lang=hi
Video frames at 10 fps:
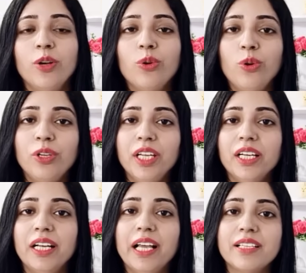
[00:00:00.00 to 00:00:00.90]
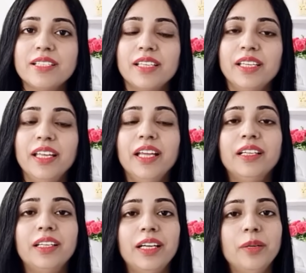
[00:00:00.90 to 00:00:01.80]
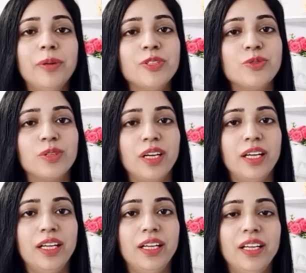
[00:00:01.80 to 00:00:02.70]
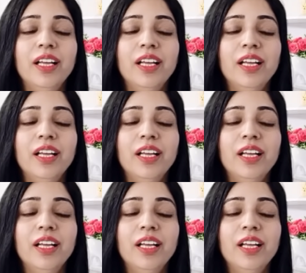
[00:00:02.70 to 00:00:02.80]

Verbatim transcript: कोरियन ग्लास स्किन एक ट्रेंड बन चुका है